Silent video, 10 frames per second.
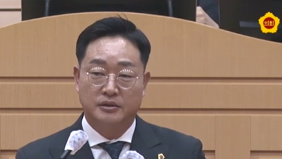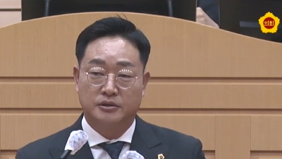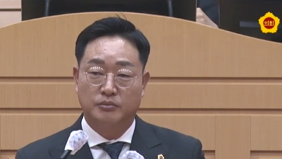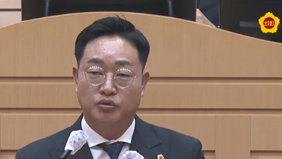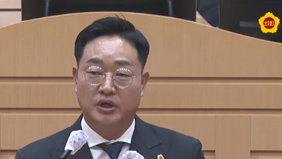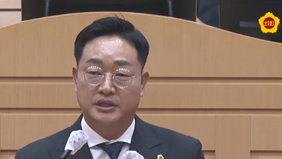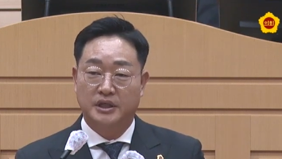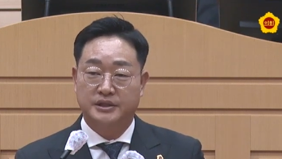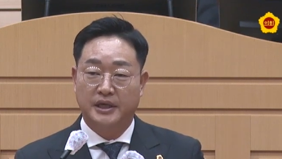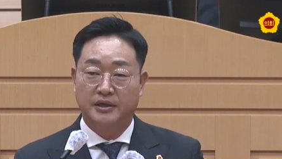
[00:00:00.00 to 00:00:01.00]
정부와
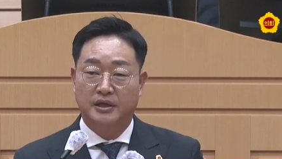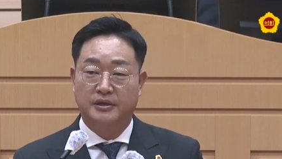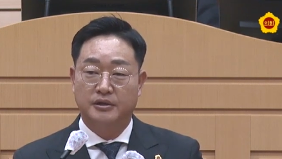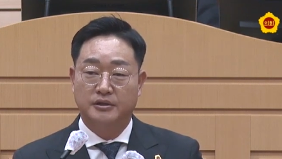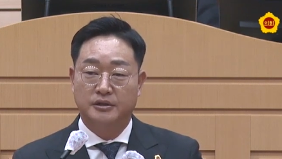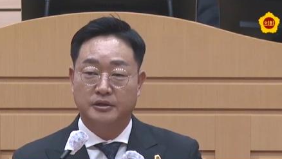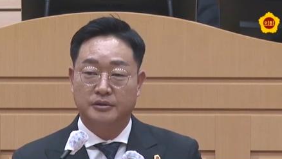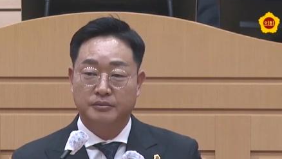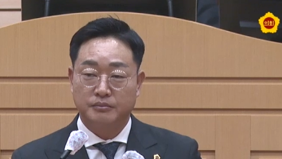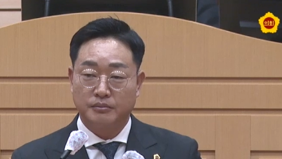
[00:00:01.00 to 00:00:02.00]
지자체의 이러한
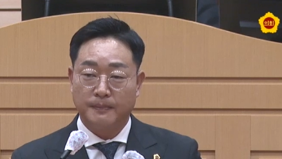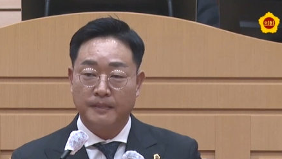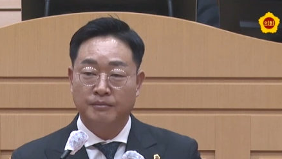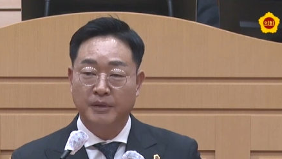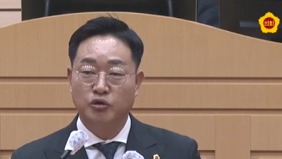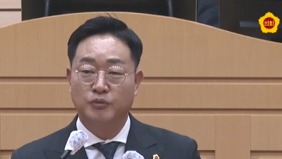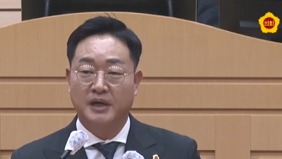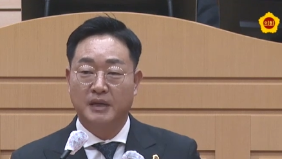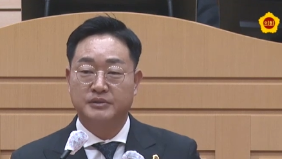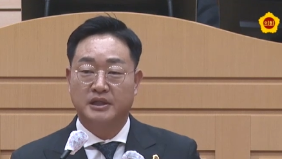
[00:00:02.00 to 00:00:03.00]
대응은 매우
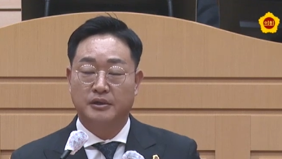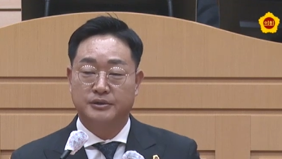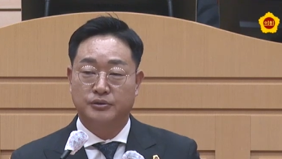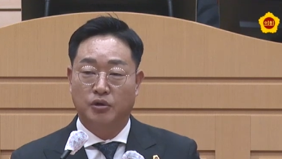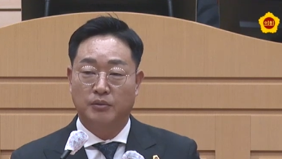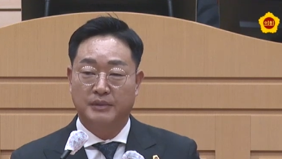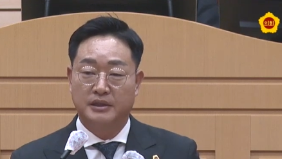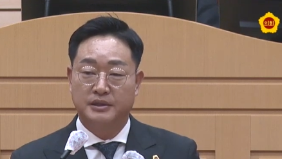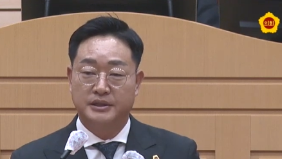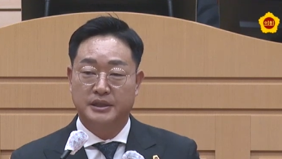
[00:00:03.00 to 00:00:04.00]
바람직한 것으로
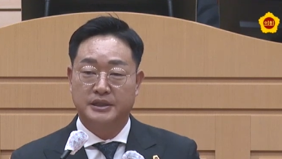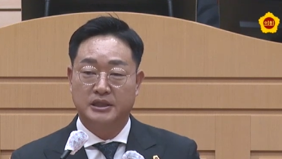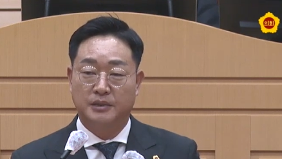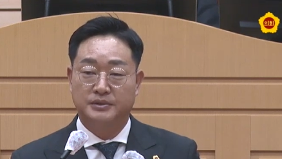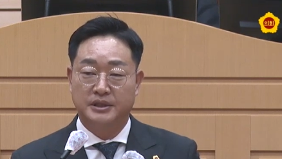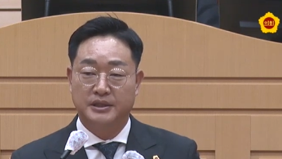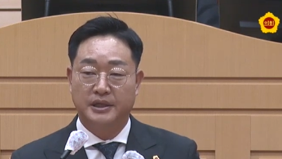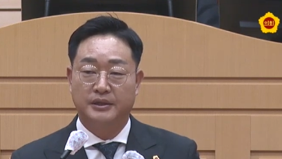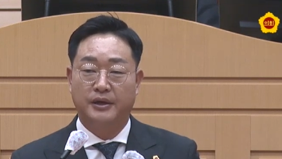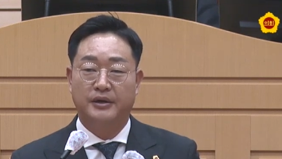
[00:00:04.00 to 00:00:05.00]
반드시 차질 없이
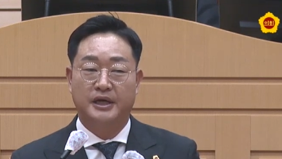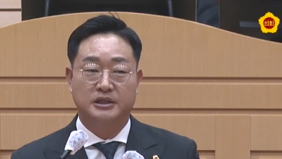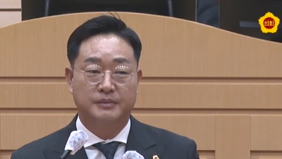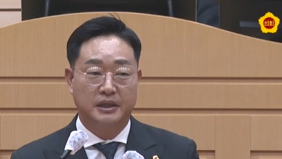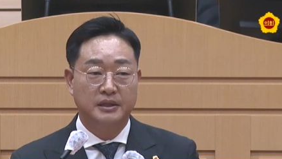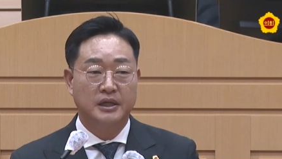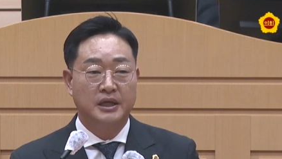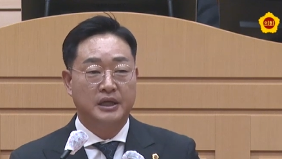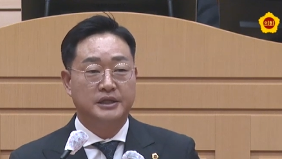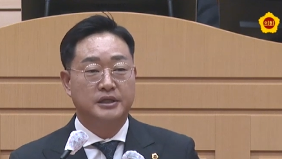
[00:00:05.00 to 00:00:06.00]
시행되어야 하지만
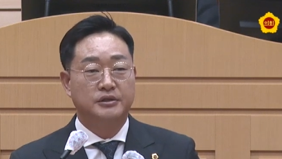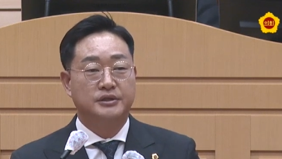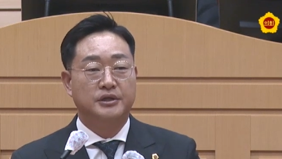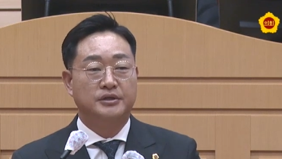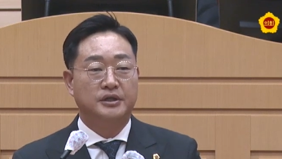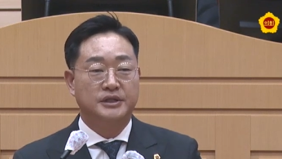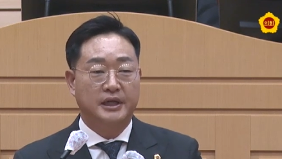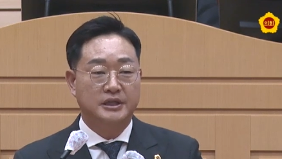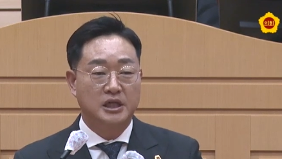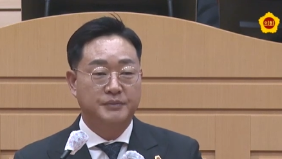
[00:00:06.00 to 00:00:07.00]
이제는 지역
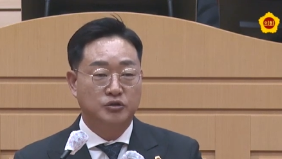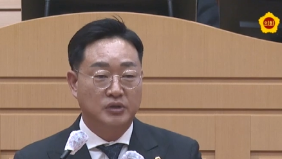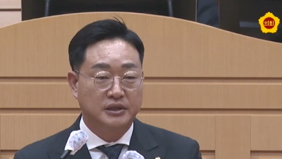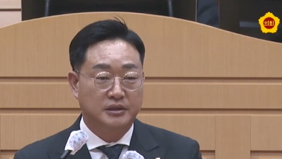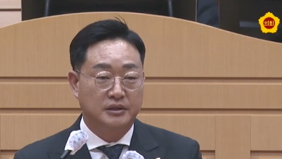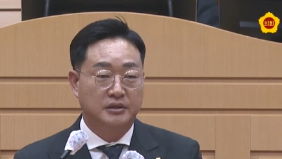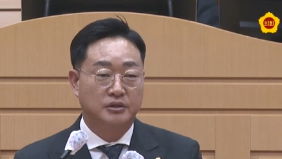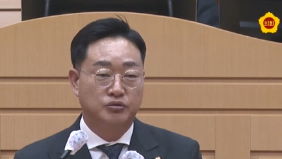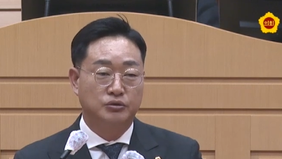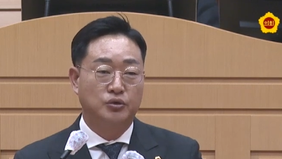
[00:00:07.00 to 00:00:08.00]
경제의 실비줄 같은
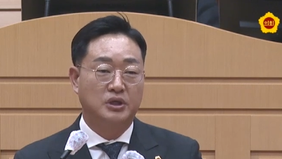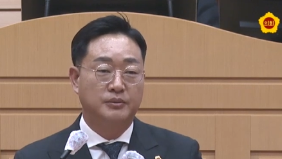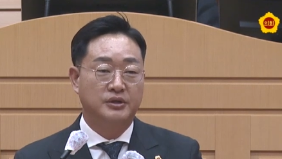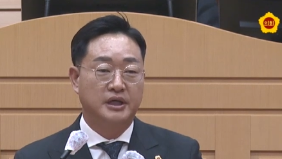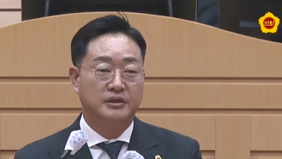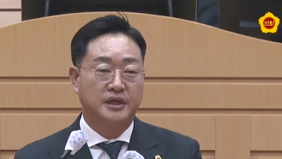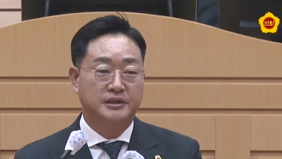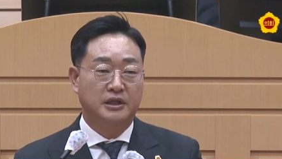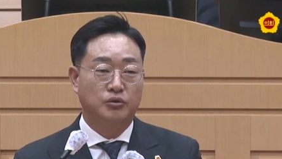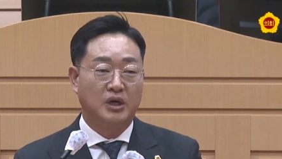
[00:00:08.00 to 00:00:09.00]
중소기업을 위한
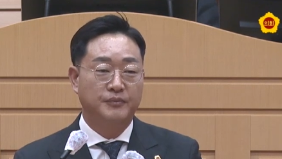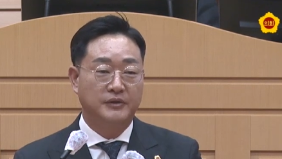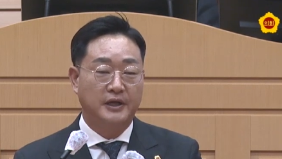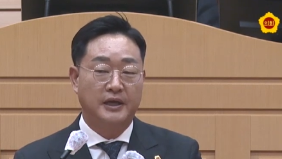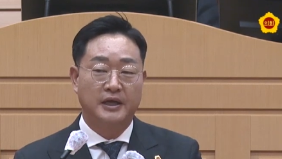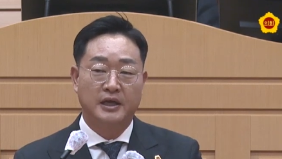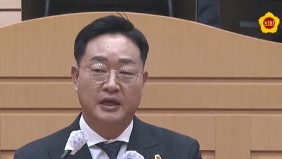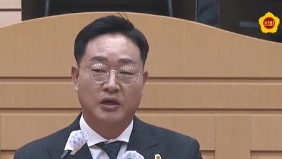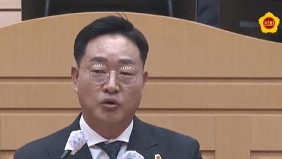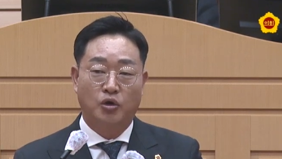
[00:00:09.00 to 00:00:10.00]
대책도 함께
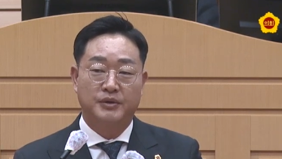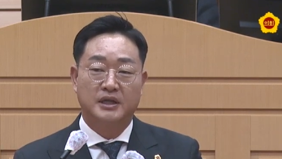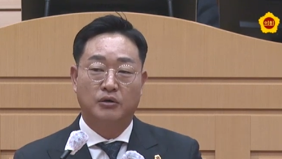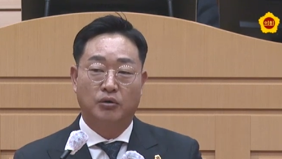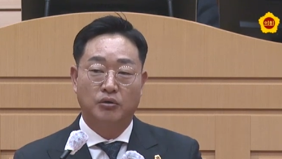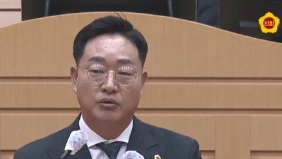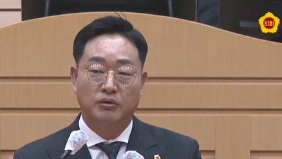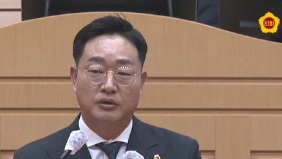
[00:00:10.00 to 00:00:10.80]
고민하고